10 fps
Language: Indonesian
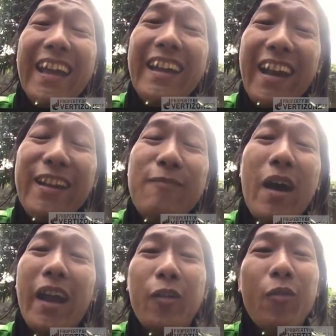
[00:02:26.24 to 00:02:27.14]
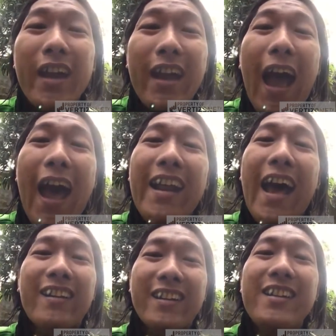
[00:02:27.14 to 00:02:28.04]
ya kan bagi gue gak
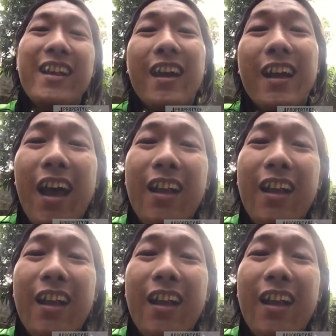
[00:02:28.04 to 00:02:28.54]
ada artinya